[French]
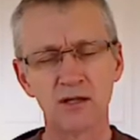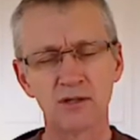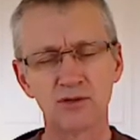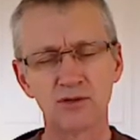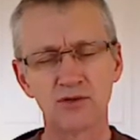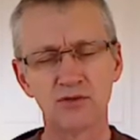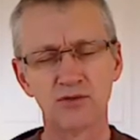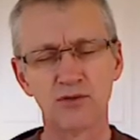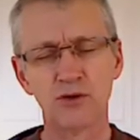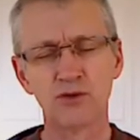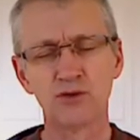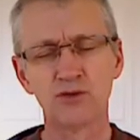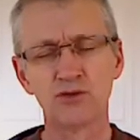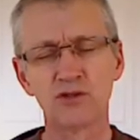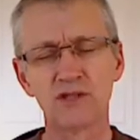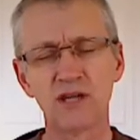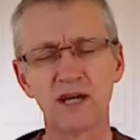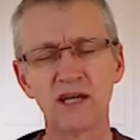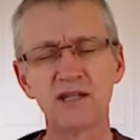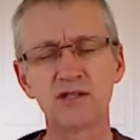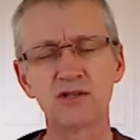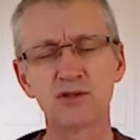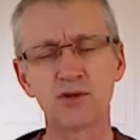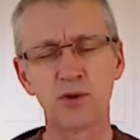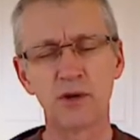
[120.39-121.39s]
tu veux nous
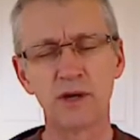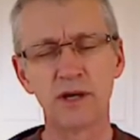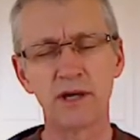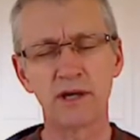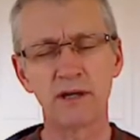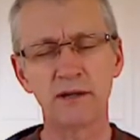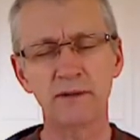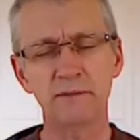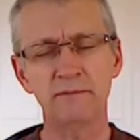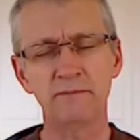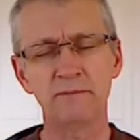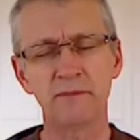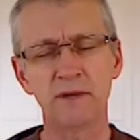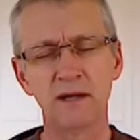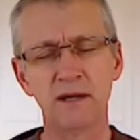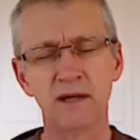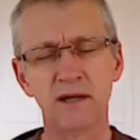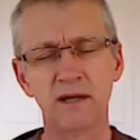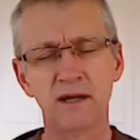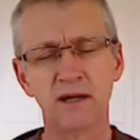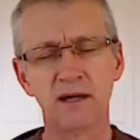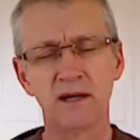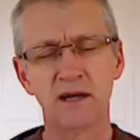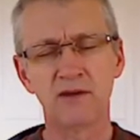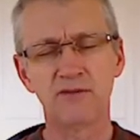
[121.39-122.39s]
instruire
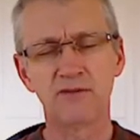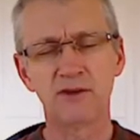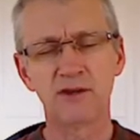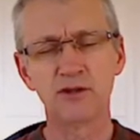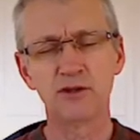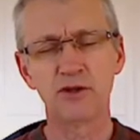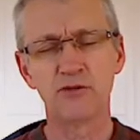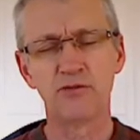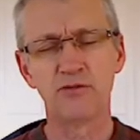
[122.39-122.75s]
afin de